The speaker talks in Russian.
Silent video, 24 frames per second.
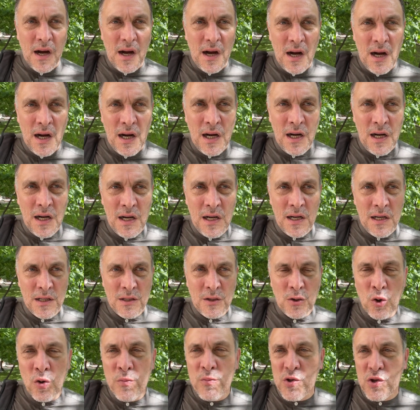о
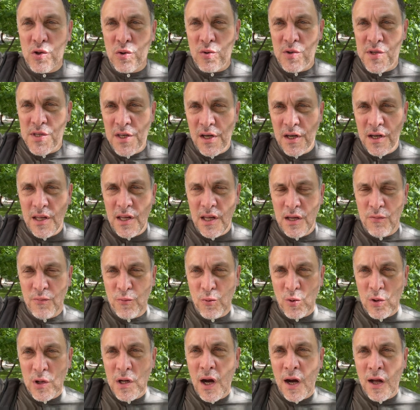том, что Сергей
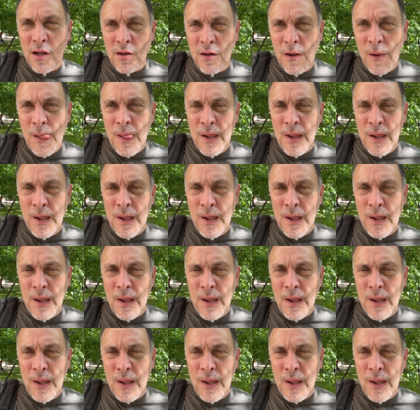Фургал